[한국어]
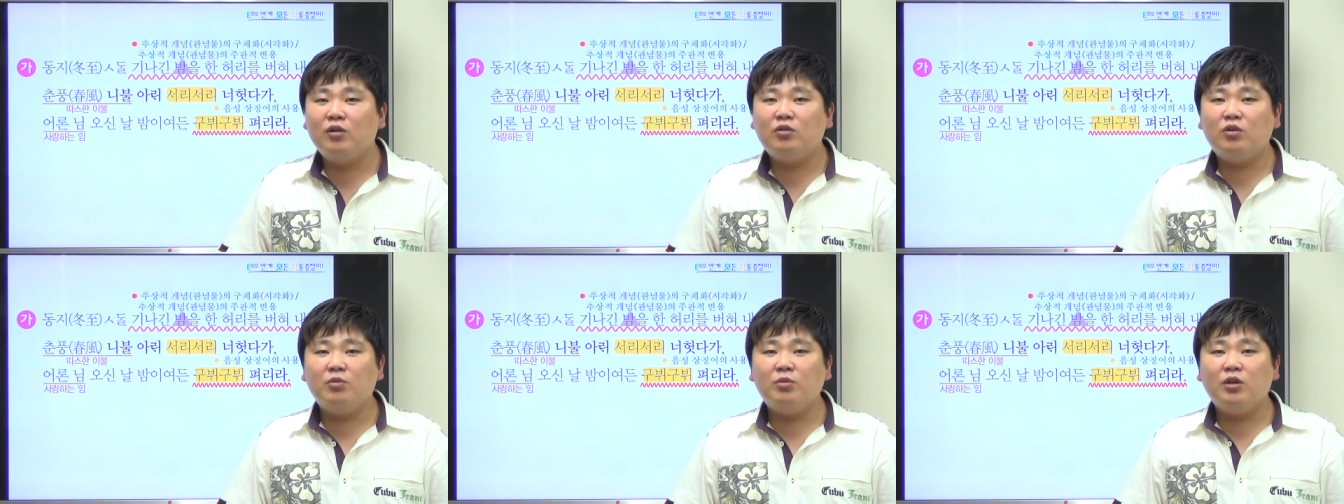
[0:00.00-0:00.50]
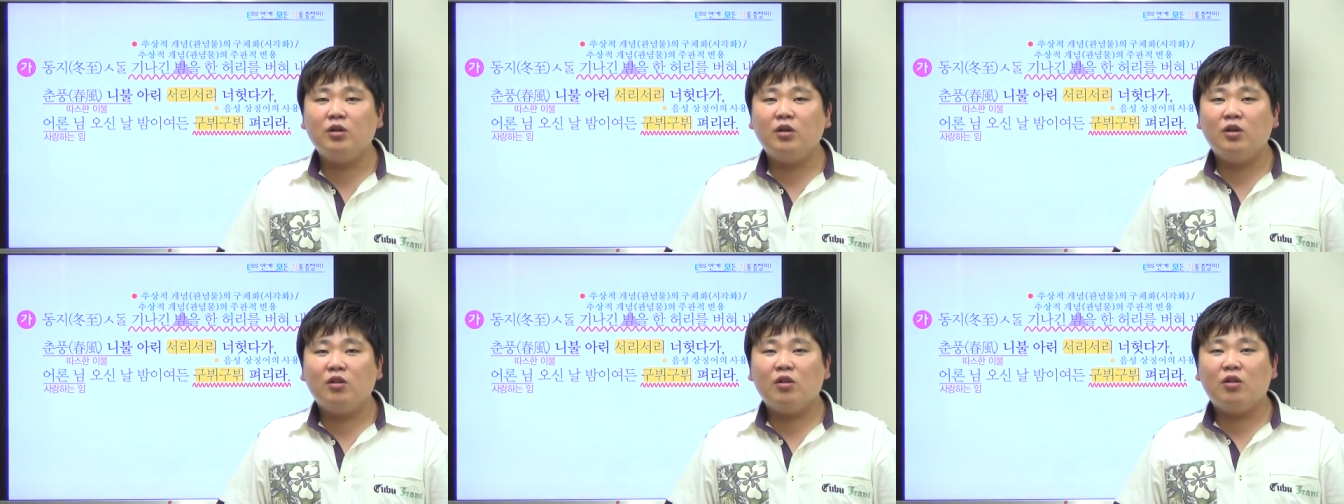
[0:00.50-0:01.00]
그러면
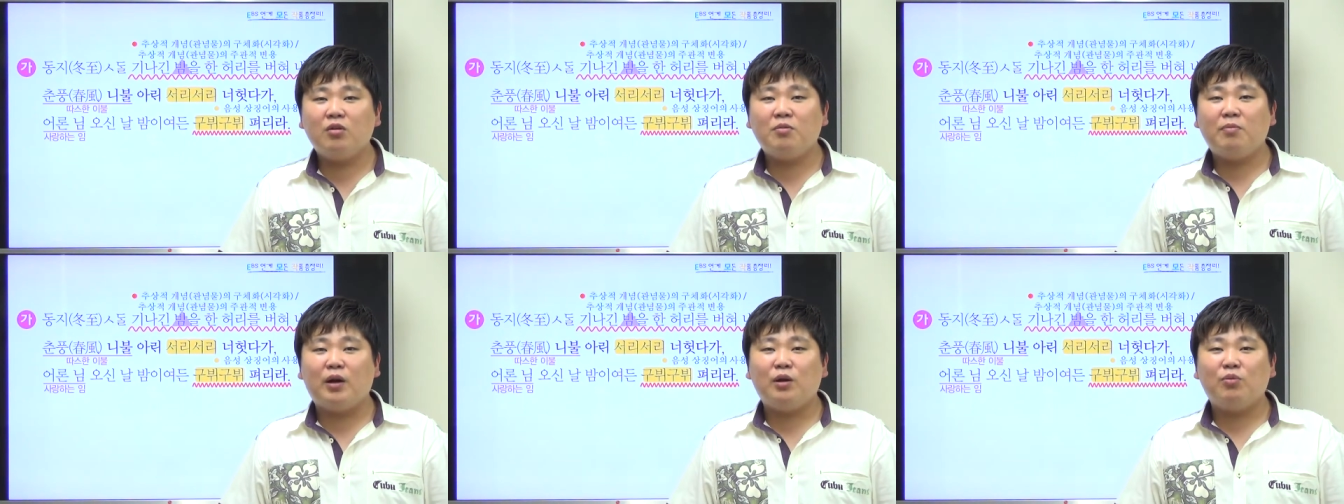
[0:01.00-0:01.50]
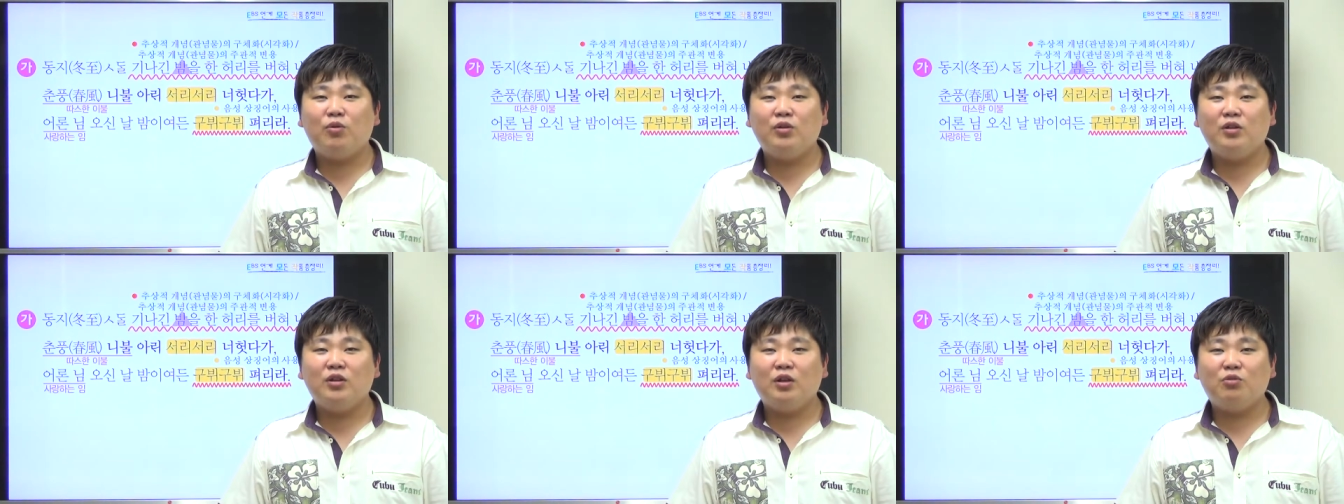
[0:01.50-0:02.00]
선생님 바라보고
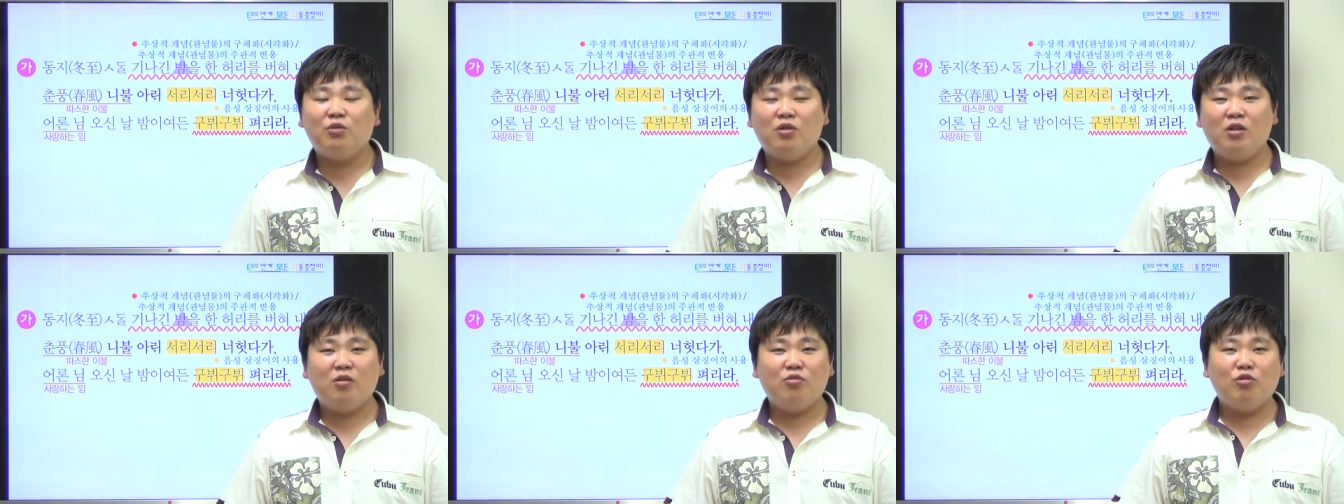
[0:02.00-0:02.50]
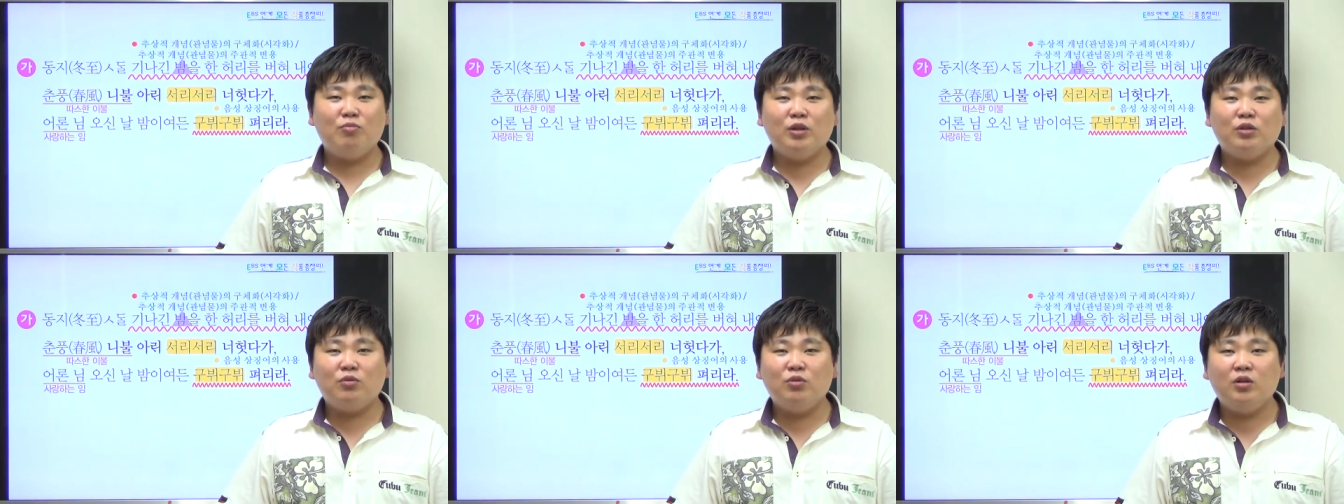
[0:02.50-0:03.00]
있는데도 선생님 소음만
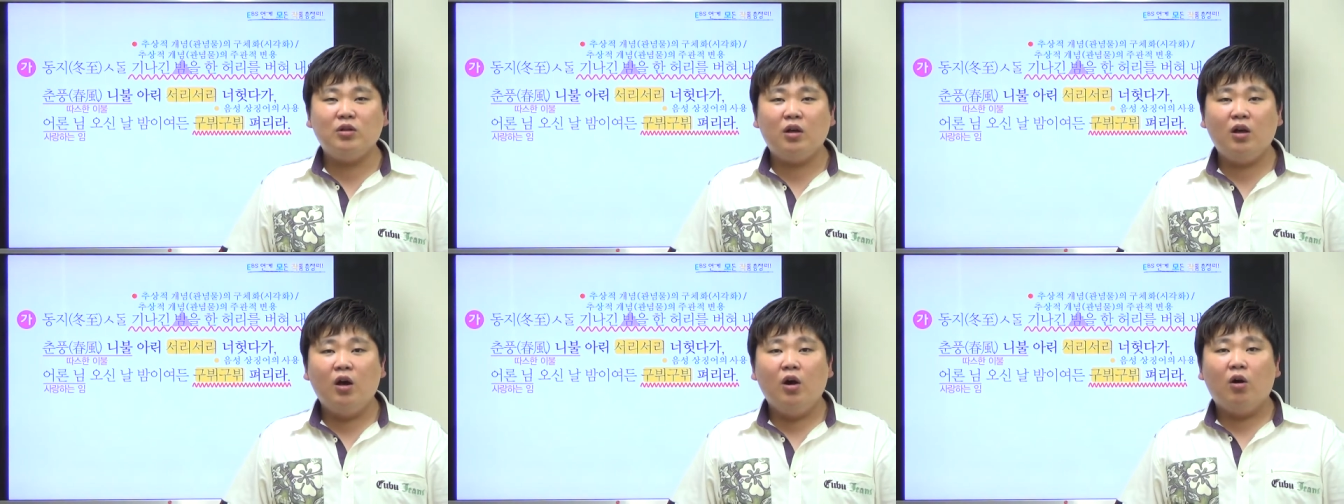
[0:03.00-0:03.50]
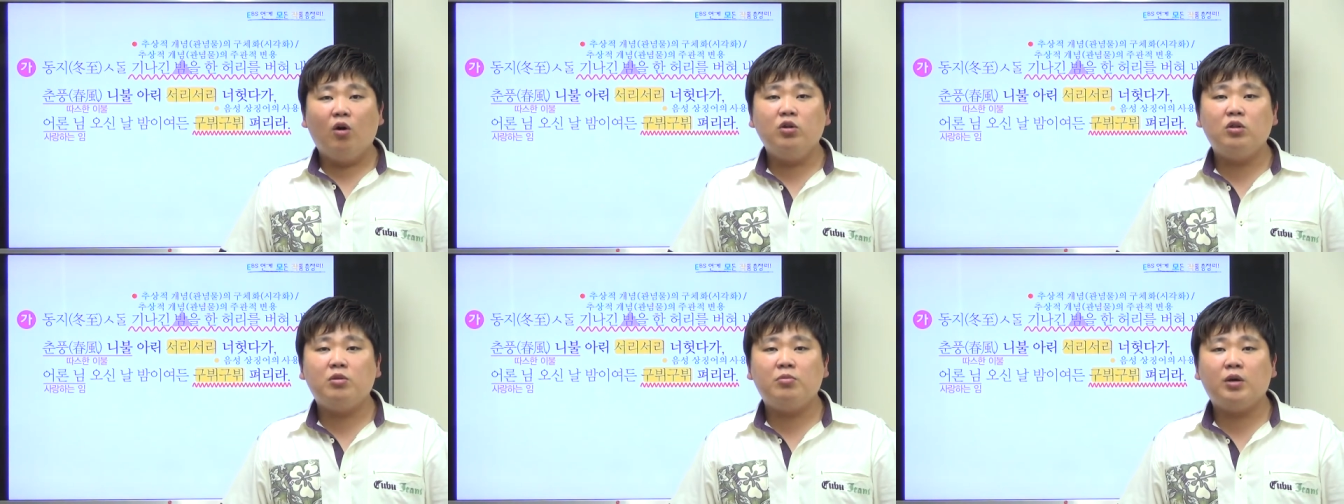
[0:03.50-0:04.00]
듣고 있는데
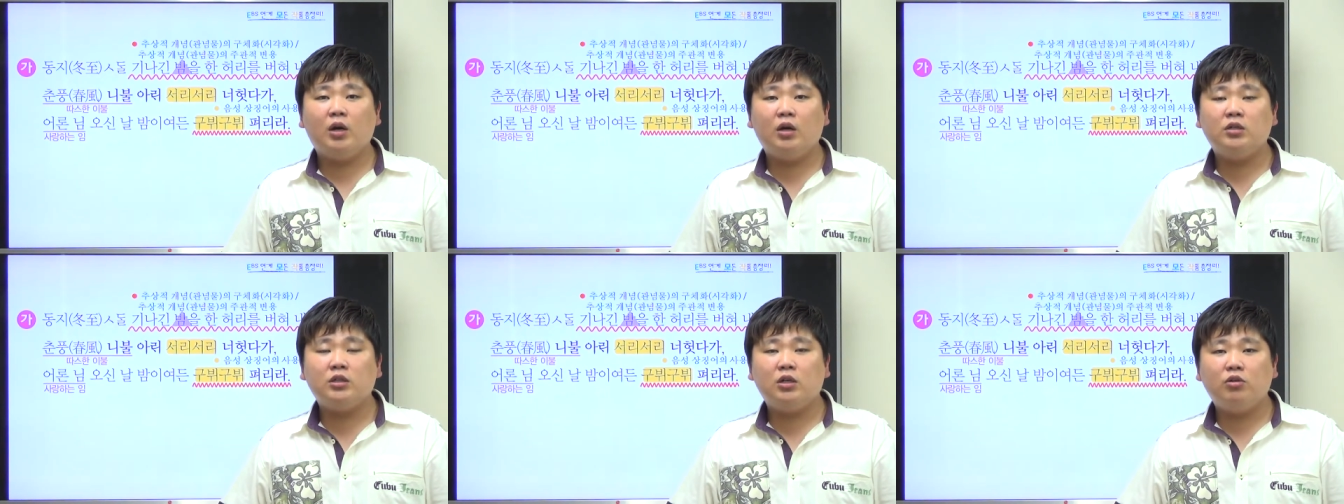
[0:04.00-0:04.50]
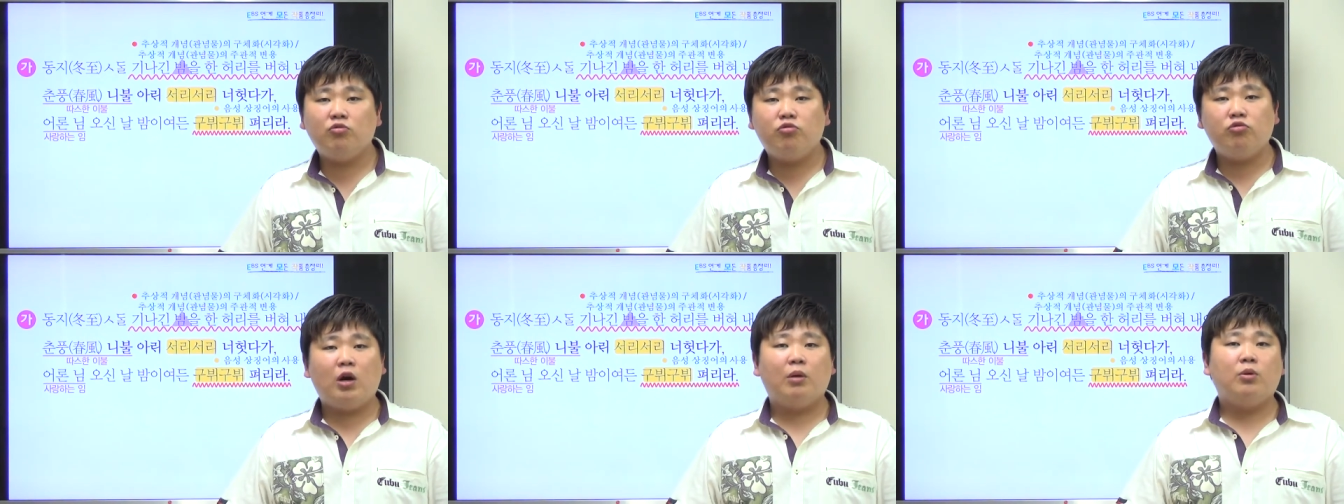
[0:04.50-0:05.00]
어느 틈인가 시간이
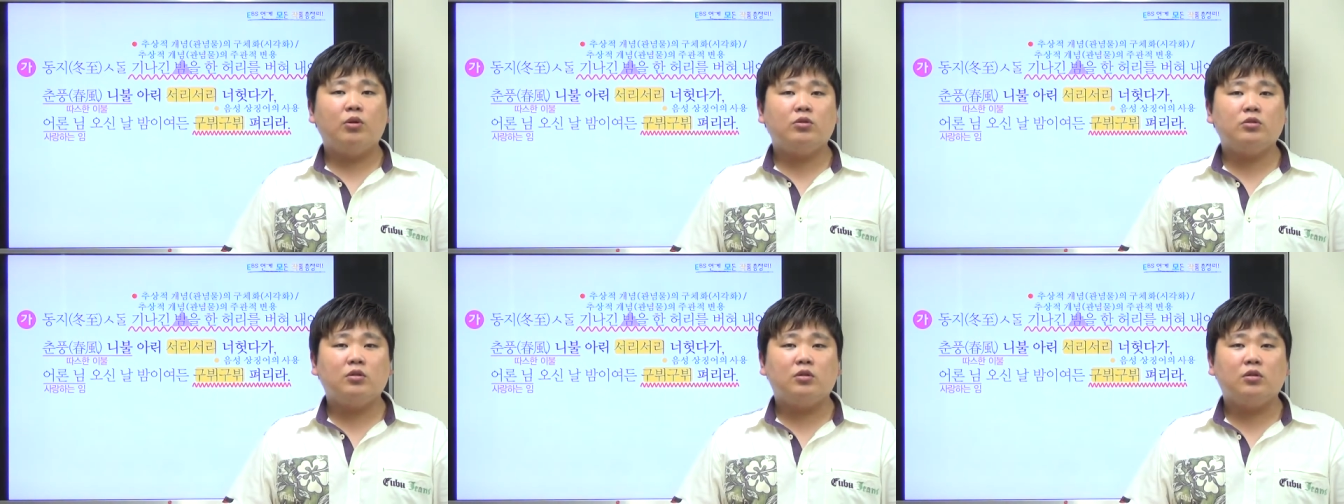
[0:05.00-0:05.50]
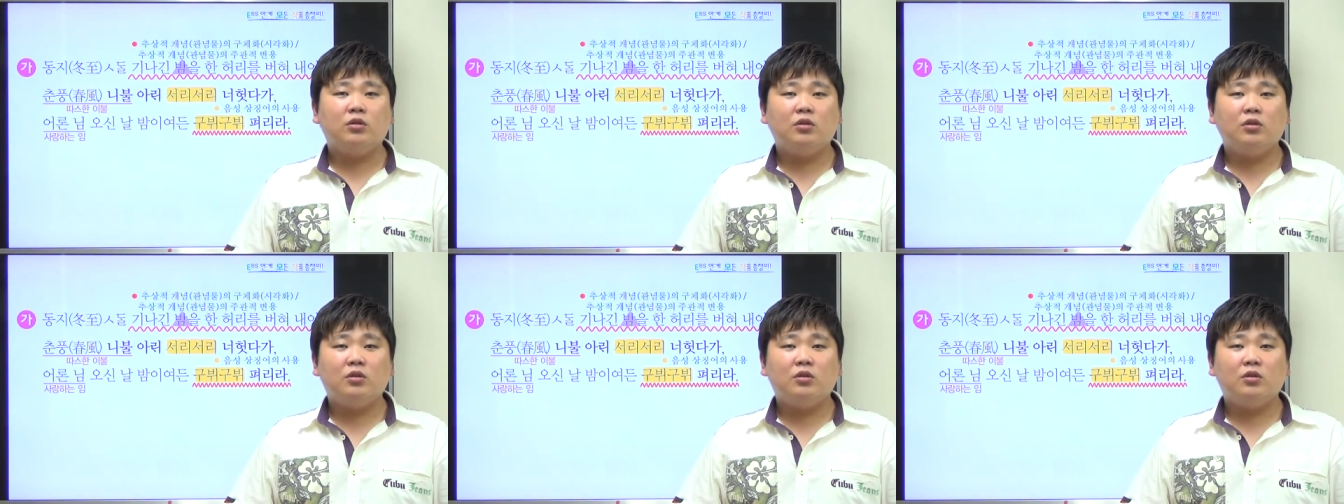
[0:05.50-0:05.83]
훅 가버렸죠.